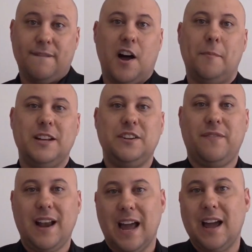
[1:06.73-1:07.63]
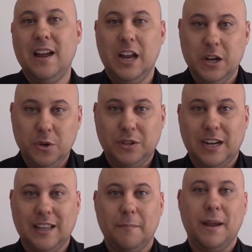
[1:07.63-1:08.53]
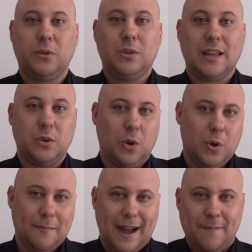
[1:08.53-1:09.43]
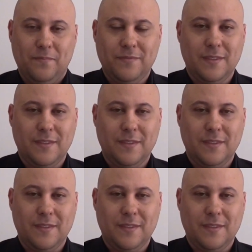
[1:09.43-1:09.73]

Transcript: forma de falhar no tratamento da dor lombar.